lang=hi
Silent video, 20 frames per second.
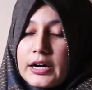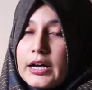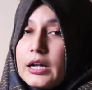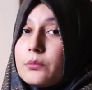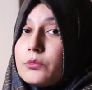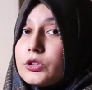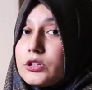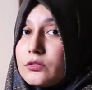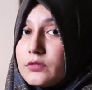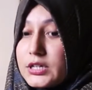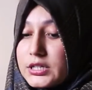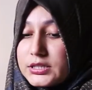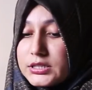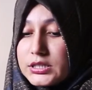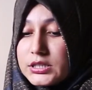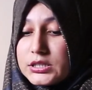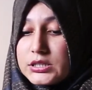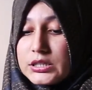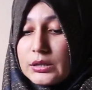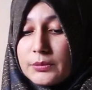गैर
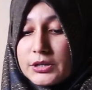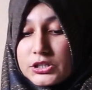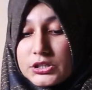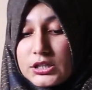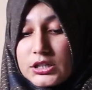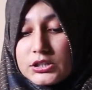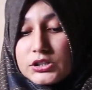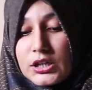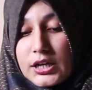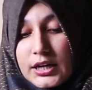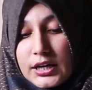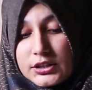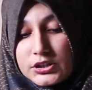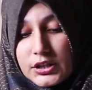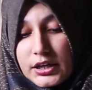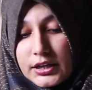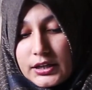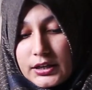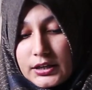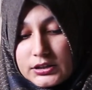मुतवाजन समझने जाने
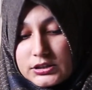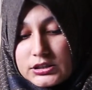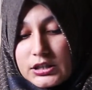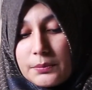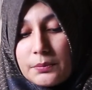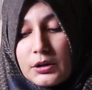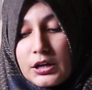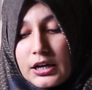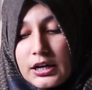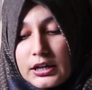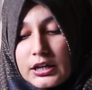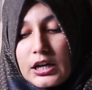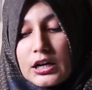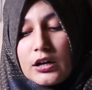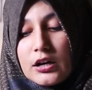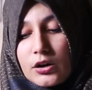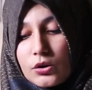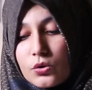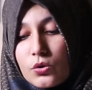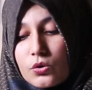चाहिए जब घर के
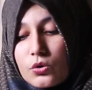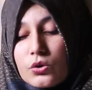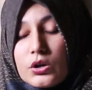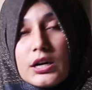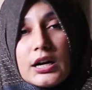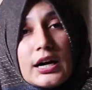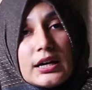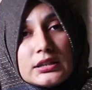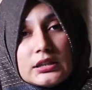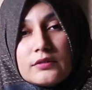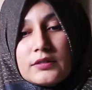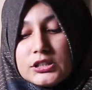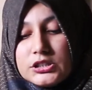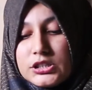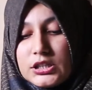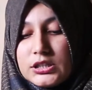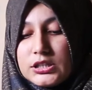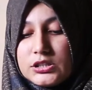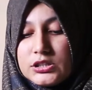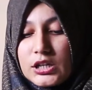लड़कों को ना
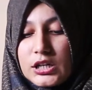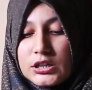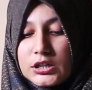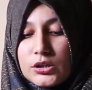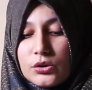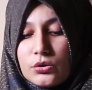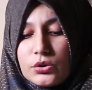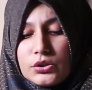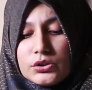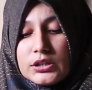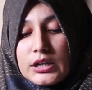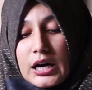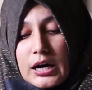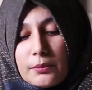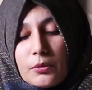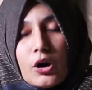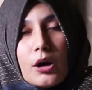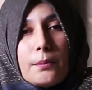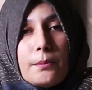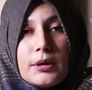तवज्जो दी जाती हो ना
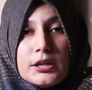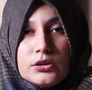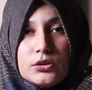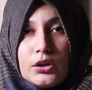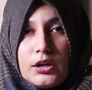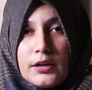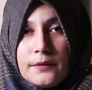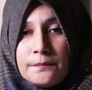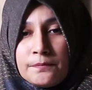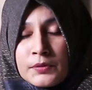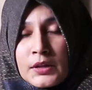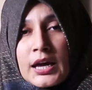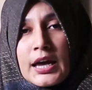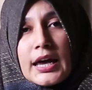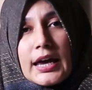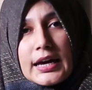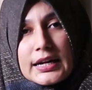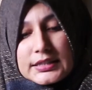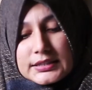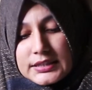मोहब्बत दें
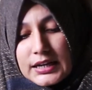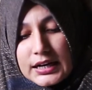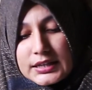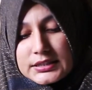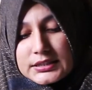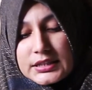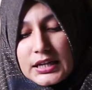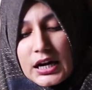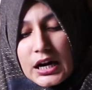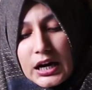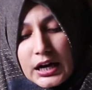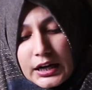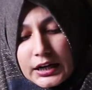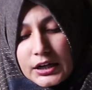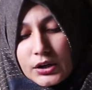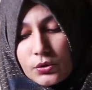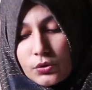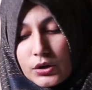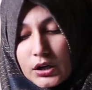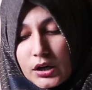एहसास से
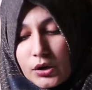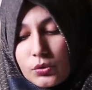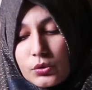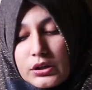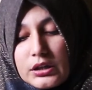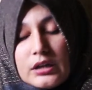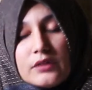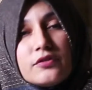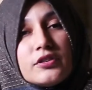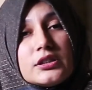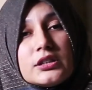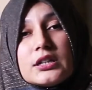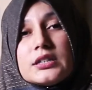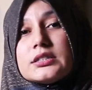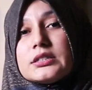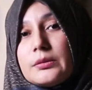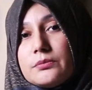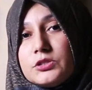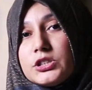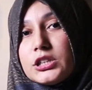आरी होना उनकी
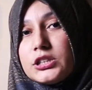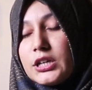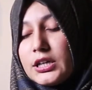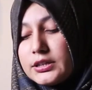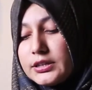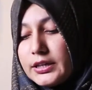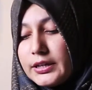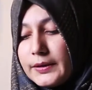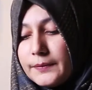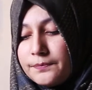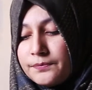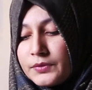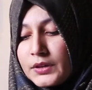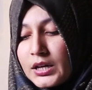फितरत समझा जाता है